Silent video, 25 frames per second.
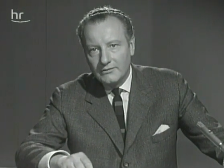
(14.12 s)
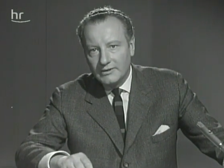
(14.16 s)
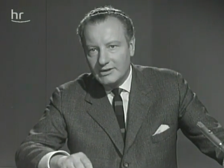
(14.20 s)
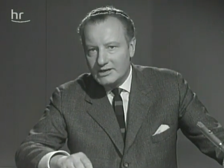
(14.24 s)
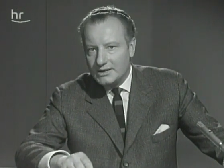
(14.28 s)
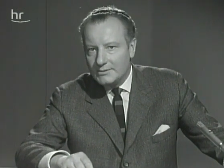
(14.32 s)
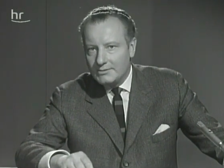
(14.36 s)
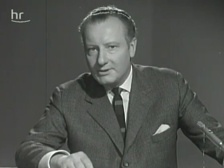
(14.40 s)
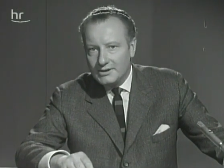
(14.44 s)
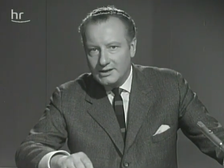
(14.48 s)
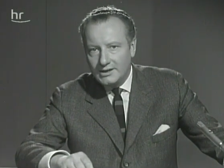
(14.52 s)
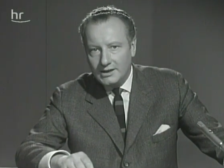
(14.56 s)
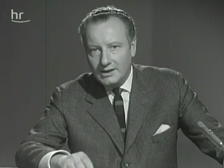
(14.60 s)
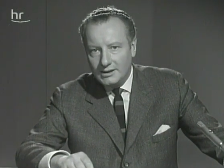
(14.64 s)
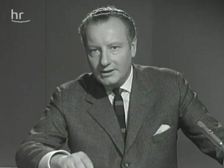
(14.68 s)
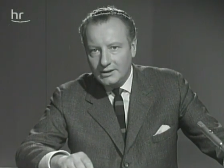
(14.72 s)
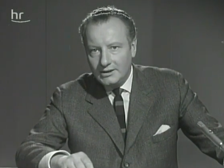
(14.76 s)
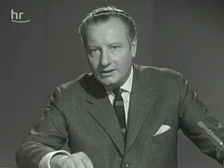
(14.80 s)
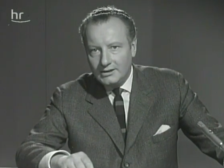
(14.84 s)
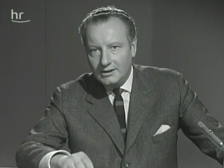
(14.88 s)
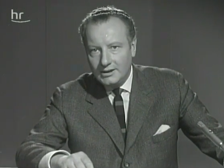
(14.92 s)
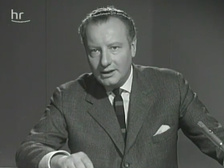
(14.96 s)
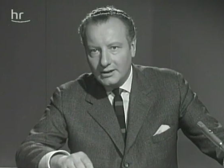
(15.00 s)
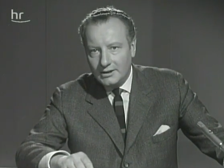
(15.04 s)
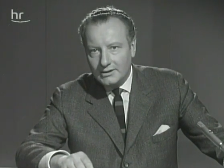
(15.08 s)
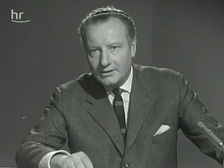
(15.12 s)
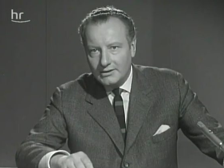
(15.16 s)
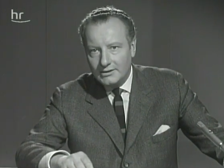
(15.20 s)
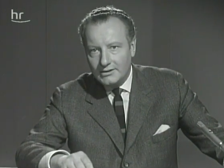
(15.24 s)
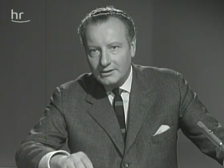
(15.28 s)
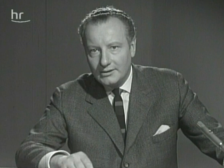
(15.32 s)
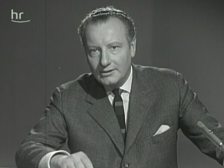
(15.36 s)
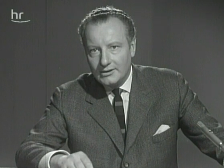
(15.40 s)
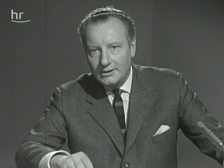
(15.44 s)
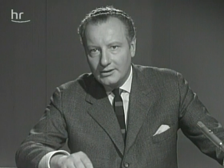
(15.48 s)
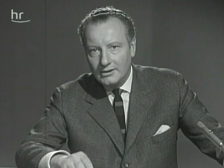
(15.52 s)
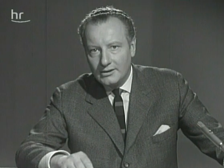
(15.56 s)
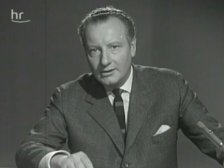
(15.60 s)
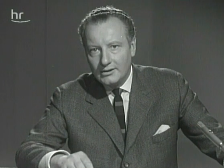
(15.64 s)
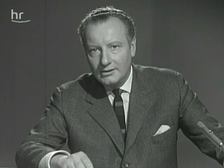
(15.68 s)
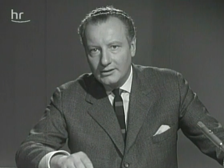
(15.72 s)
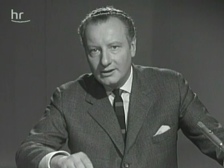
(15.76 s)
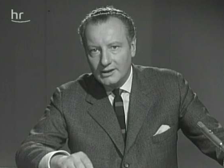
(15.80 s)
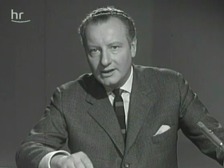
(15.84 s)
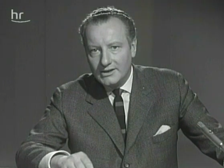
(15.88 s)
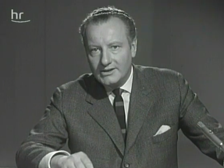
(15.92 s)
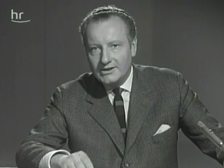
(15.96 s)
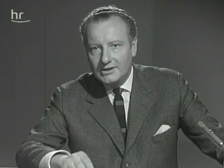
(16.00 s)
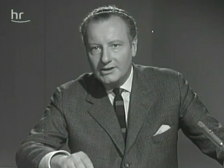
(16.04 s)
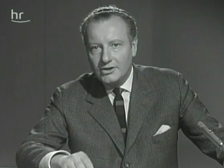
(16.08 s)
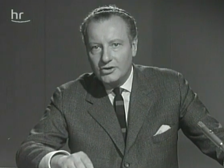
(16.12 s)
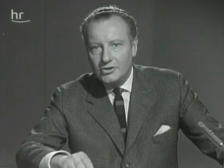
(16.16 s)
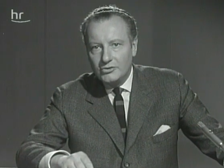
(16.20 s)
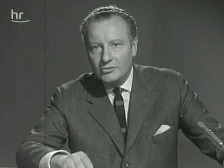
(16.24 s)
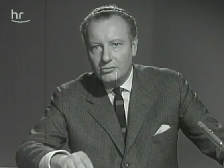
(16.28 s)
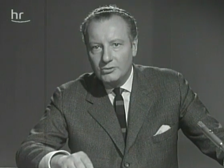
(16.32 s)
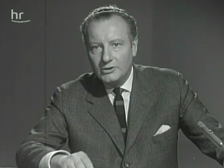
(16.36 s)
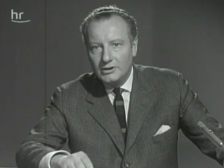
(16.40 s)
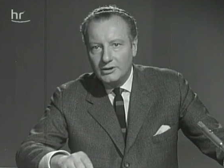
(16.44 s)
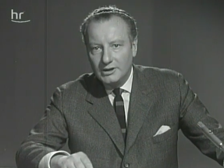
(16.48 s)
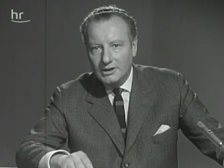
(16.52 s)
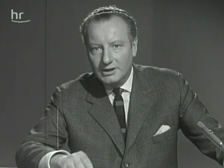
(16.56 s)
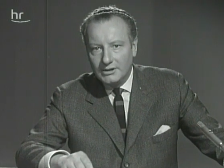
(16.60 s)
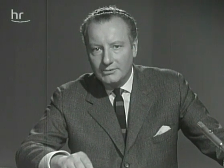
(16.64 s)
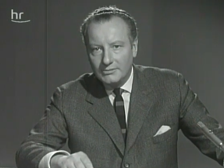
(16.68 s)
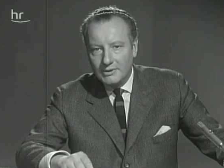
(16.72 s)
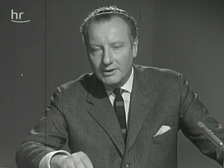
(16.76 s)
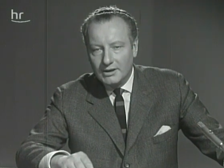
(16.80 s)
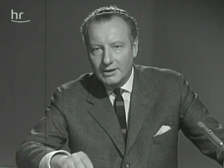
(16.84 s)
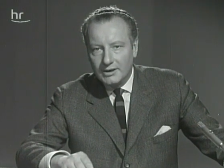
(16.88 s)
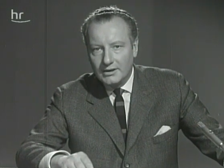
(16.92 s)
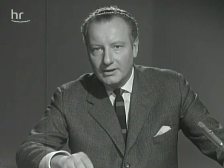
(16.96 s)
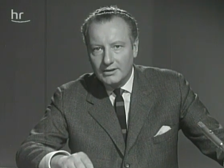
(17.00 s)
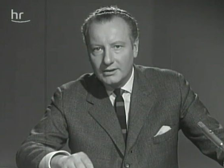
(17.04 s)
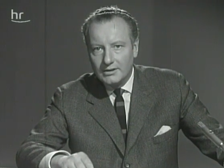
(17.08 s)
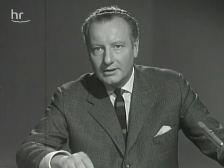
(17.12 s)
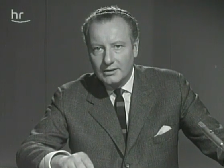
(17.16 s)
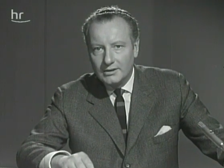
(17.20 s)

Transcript: Was sie bisher nicht lernten, lehrt sie die Schule nicht mehr.